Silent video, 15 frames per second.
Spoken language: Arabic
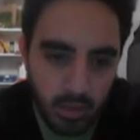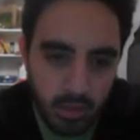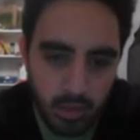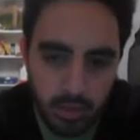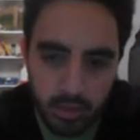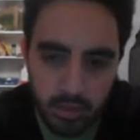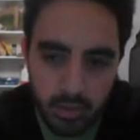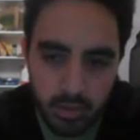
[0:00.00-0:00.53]

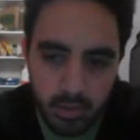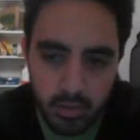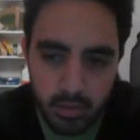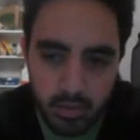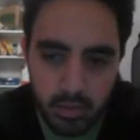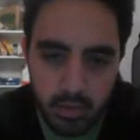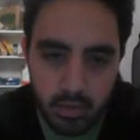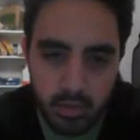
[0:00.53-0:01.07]

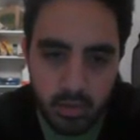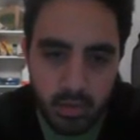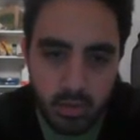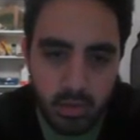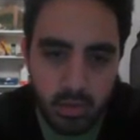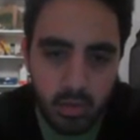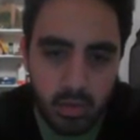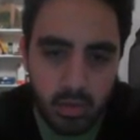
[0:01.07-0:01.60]
آه،
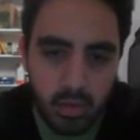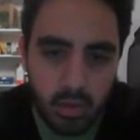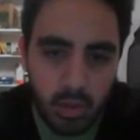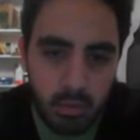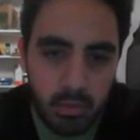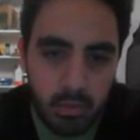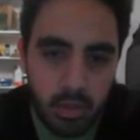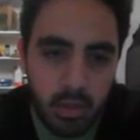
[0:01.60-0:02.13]

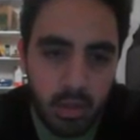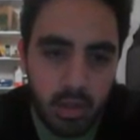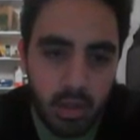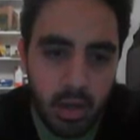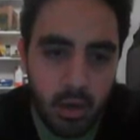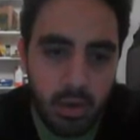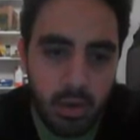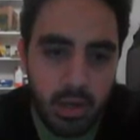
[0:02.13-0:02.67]
طيب
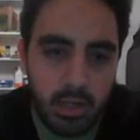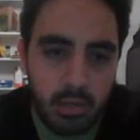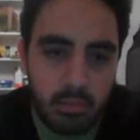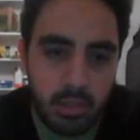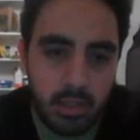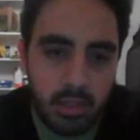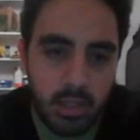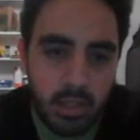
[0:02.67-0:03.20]
هو هنا
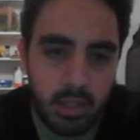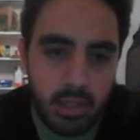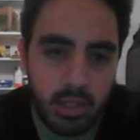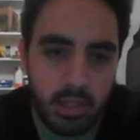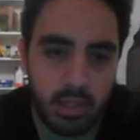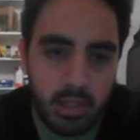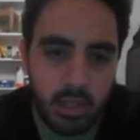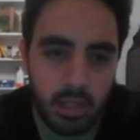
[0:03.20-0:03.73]
مديلنا
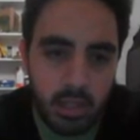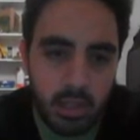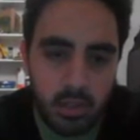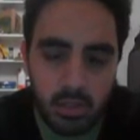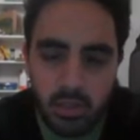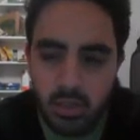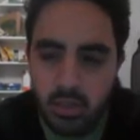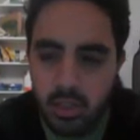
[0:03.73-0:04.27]
ايه
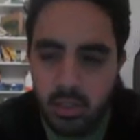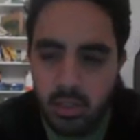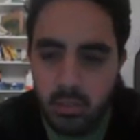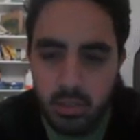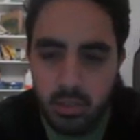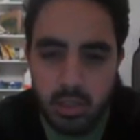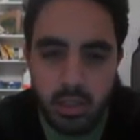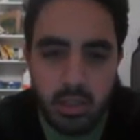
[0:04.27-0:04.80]
الكونسترينتس
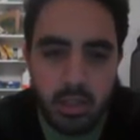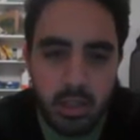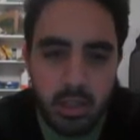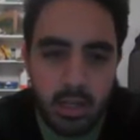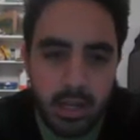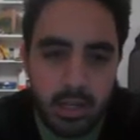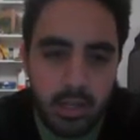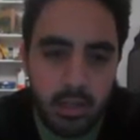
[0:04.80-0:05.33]
بتاعتنا
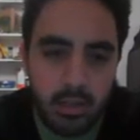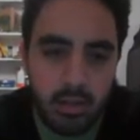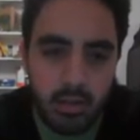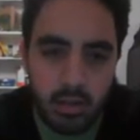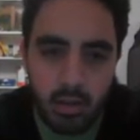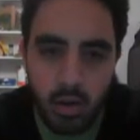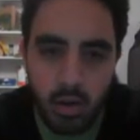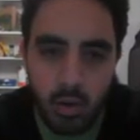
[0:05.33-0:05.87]
الان
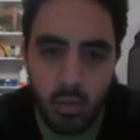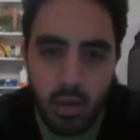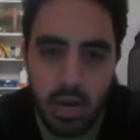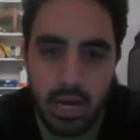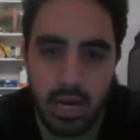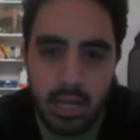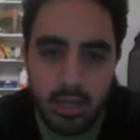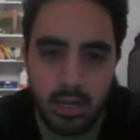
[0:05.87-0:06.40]
اللي
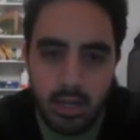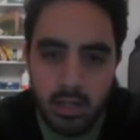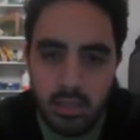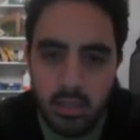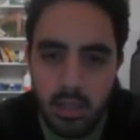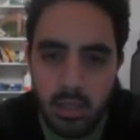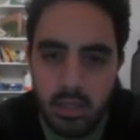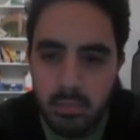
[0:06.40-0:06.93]
هو
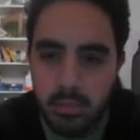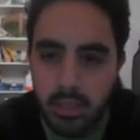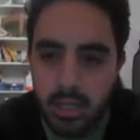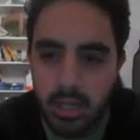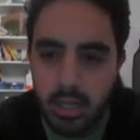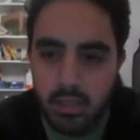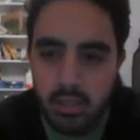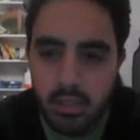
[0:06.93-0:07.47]
السايز بتاع
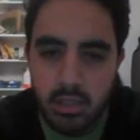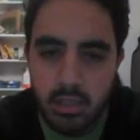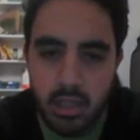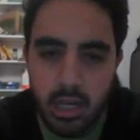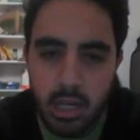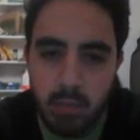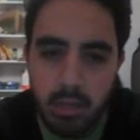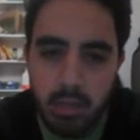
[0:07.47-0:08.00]
الليست دي
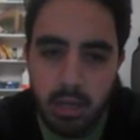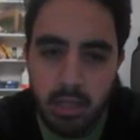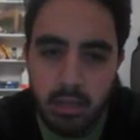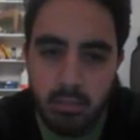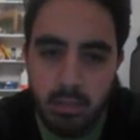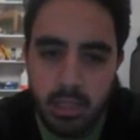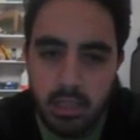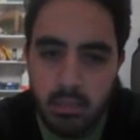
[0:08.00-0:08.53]
هيبقى ات
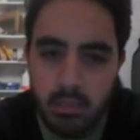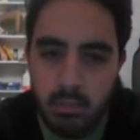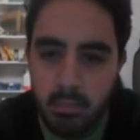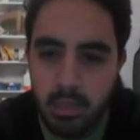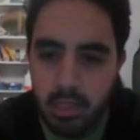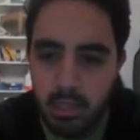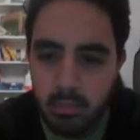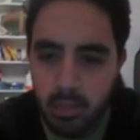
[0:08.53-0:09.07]
ماكسيمم
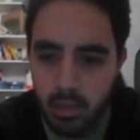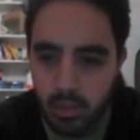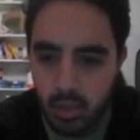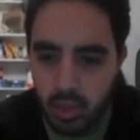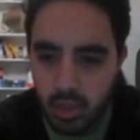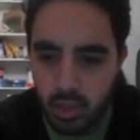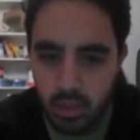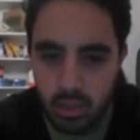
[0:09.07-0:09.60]

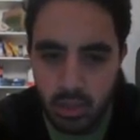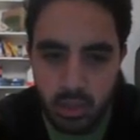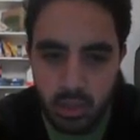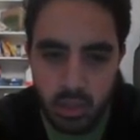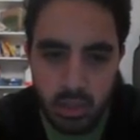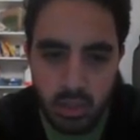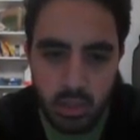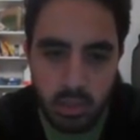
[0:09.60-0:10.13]
128
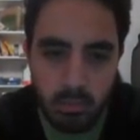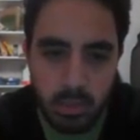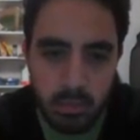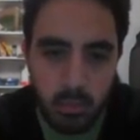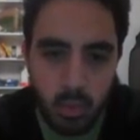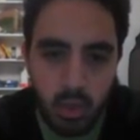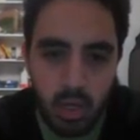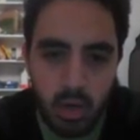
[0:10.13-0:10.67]
تمام
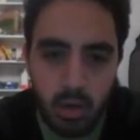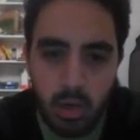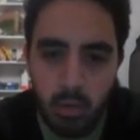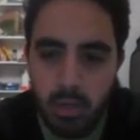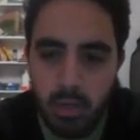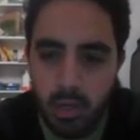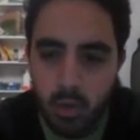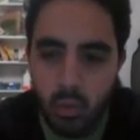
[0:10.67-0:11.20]
والأرقام
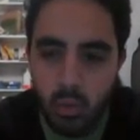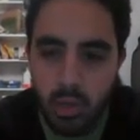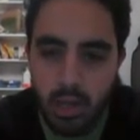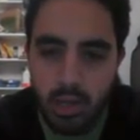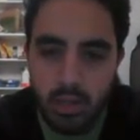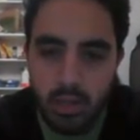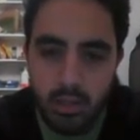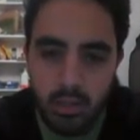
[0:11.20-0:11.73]
اللي
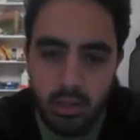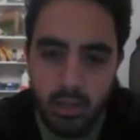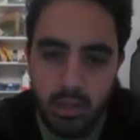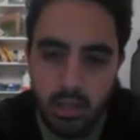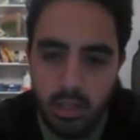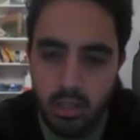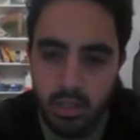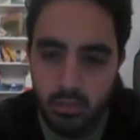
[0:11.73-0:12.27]
جواها
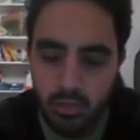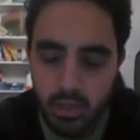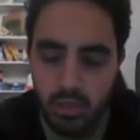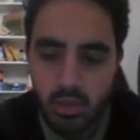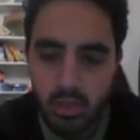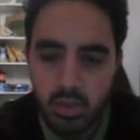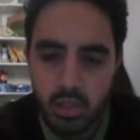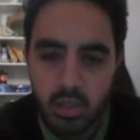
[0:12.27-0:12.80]
اللي هي
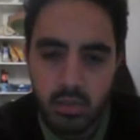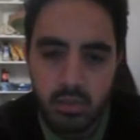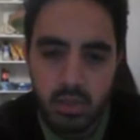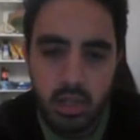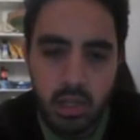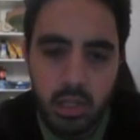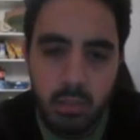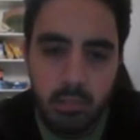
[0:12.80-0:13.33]
الديفايزرز ذات
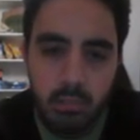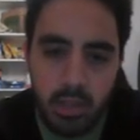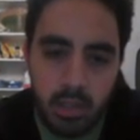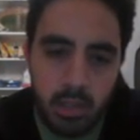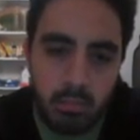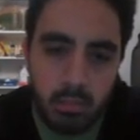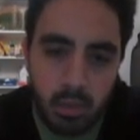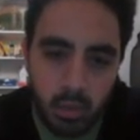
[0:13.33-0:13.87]
نفسها هتبقى
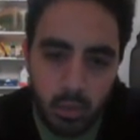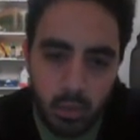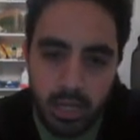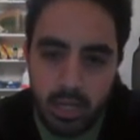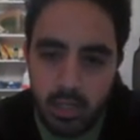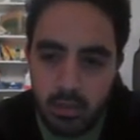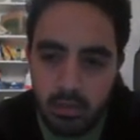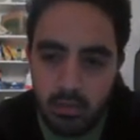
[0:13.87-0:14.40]
إيه من
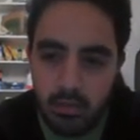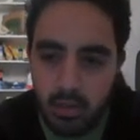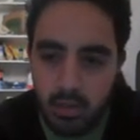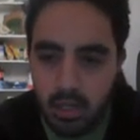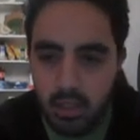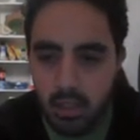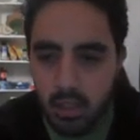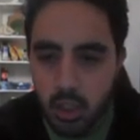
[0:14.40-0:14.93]
واحد
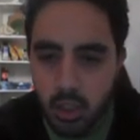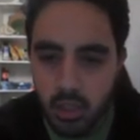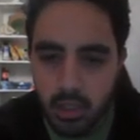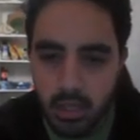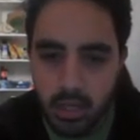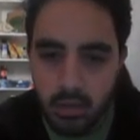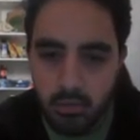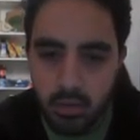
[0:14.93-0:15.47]
لحد عشرة
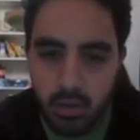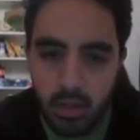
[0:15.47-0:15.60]
آلاف